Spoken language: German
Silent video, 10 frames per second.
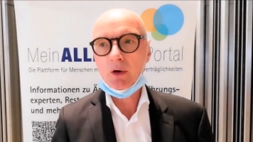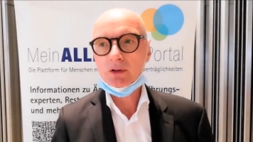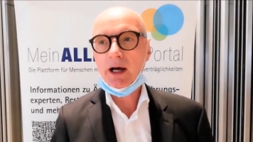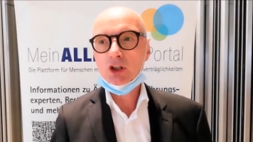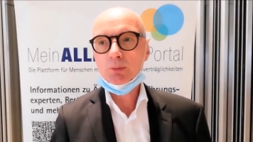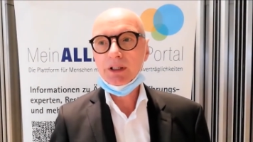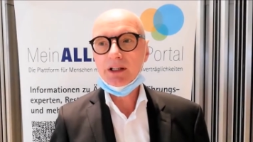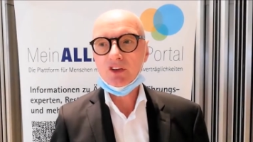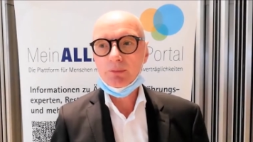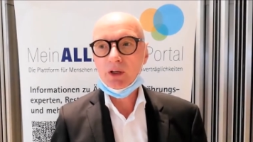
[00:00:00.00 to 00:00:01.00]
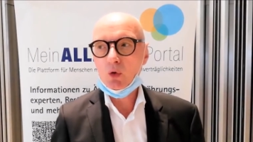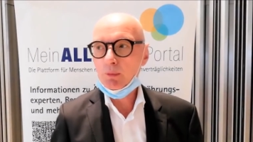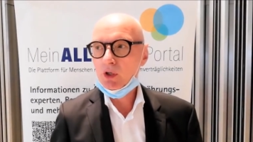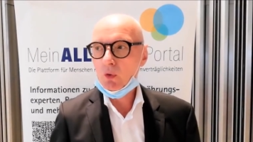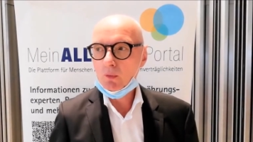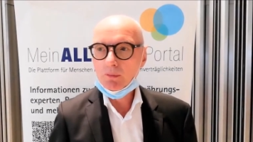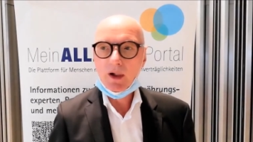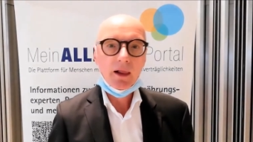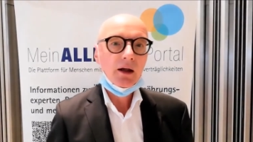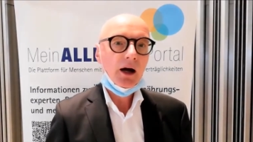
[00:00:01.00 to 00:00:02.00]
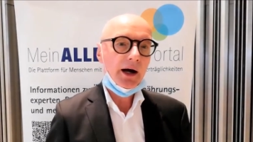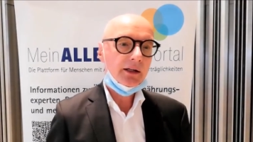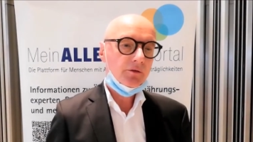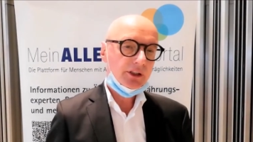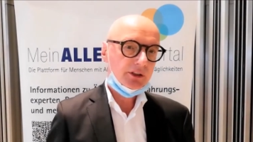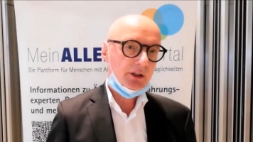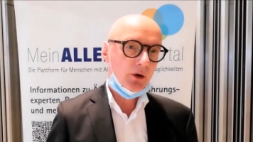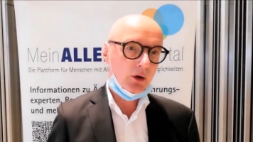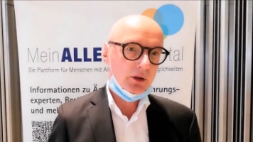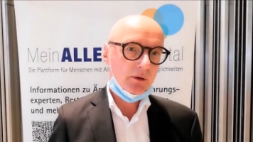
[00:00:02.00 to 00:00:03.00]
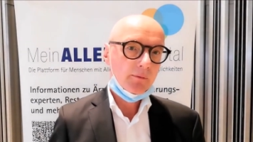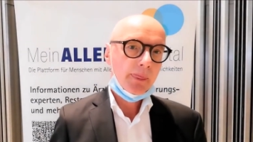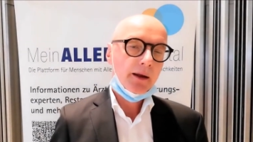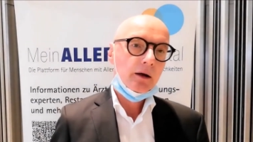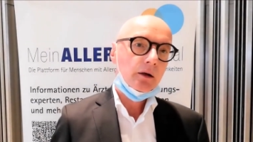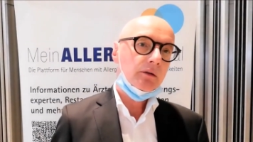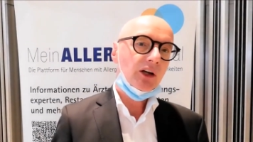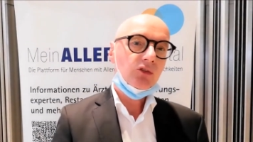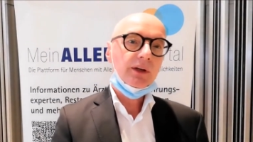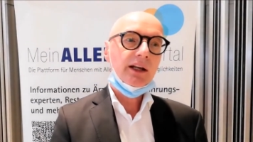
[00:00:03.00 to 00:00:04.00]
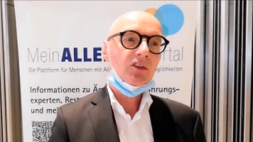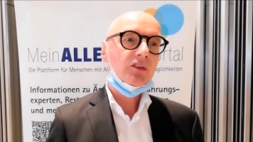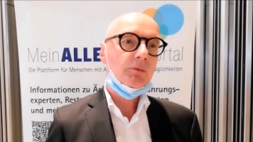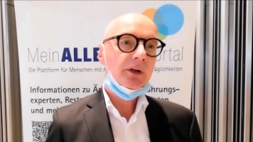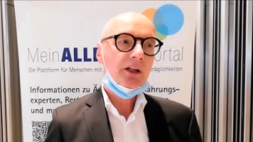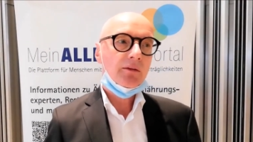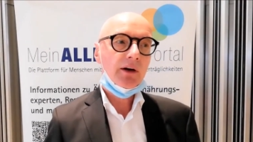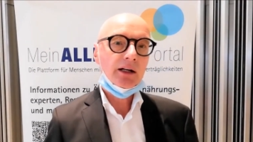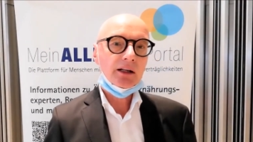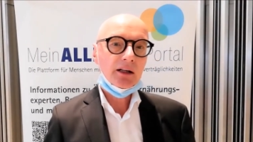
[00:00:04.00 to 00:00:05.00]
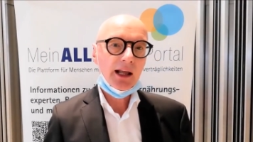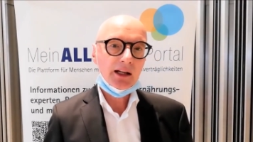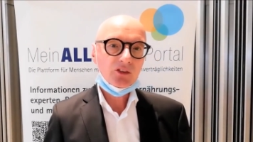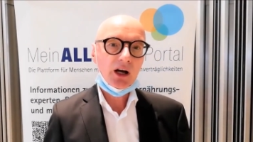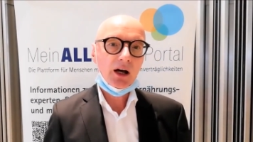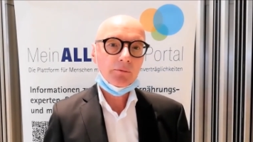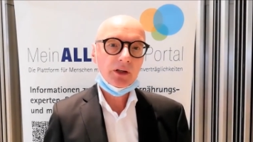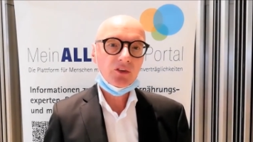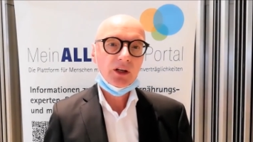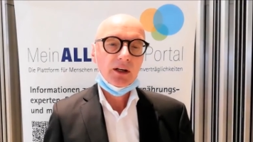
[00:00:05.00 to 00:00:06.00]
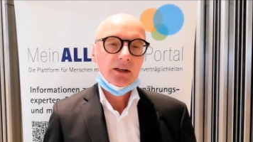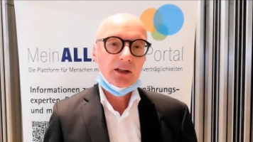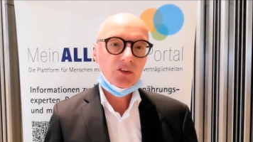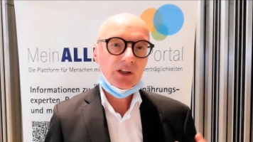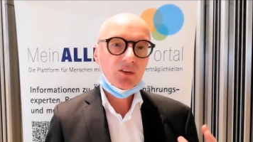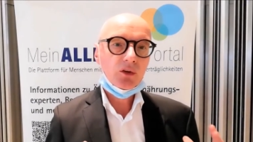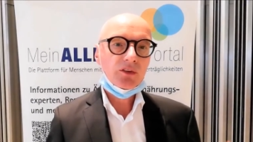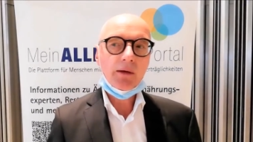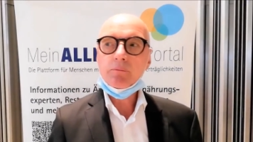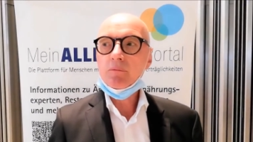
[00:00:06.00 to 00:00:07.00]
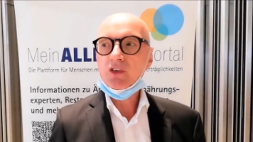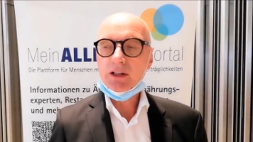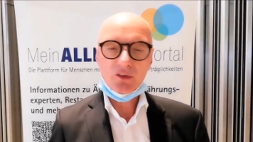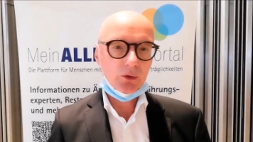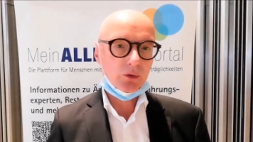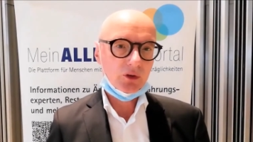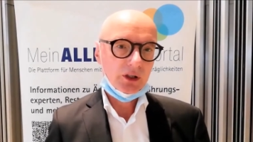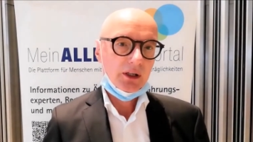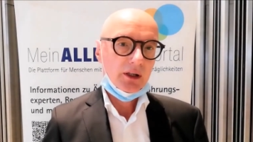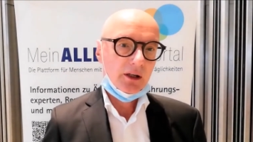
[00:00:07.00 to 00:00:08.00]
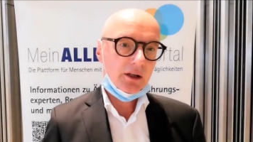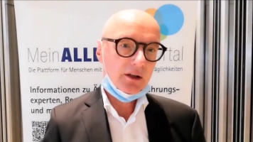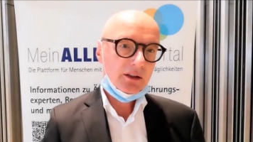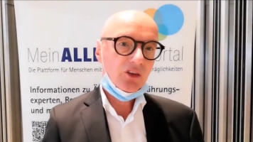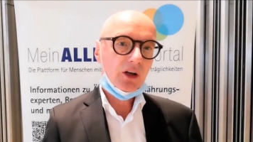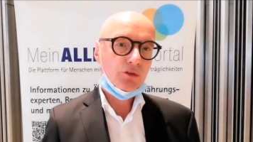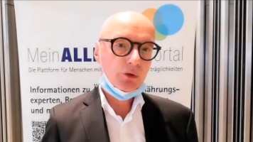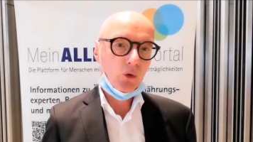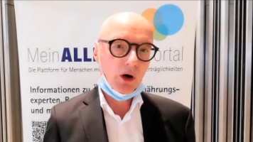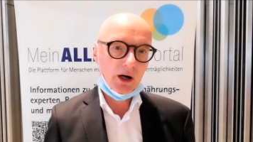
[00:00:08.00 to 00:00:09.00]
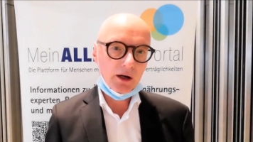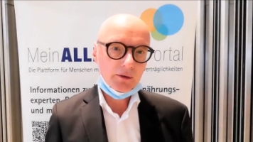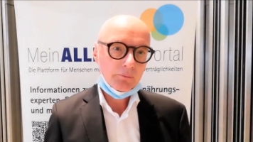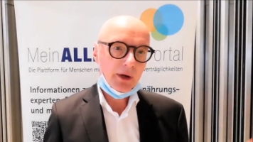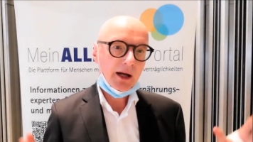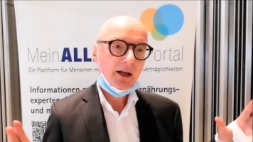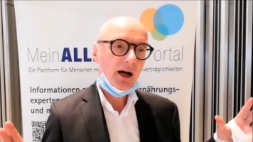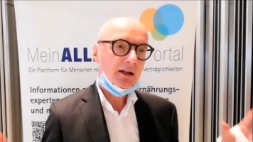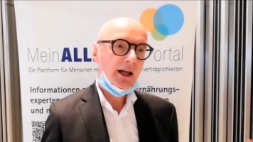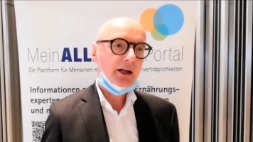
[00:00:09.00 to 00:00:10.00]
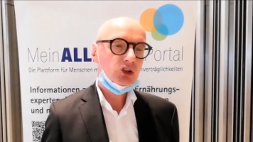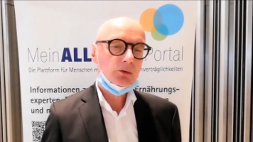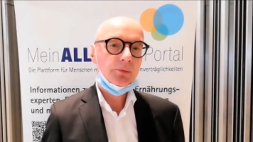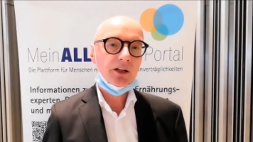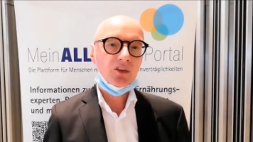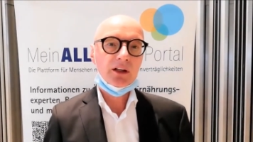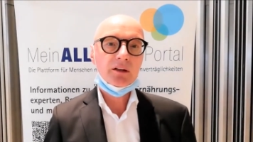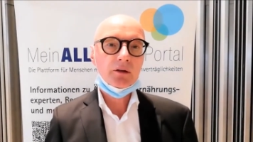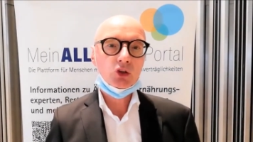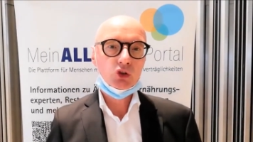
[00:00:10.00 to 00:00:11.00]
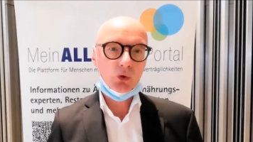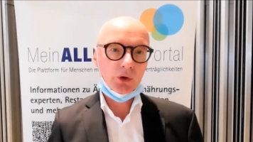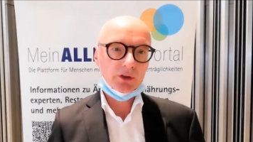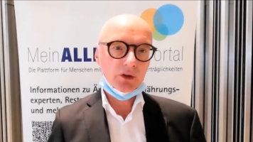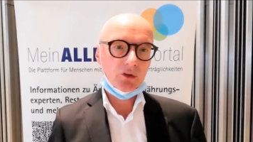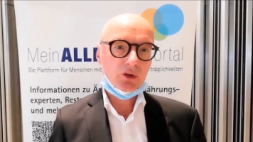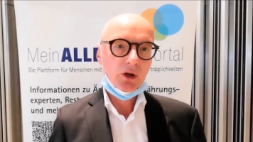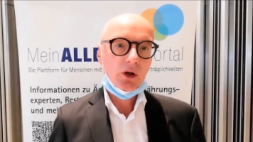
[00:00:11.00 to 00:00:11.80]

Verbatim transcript: Auch da spielt das Mikrobiom eine wichtige Rolle. Und was wir jetzt mittlerweile gelernt haben, ist, dass die Zusammensetzung äh, dieser Flora bei allergischen Patienten gestört ist.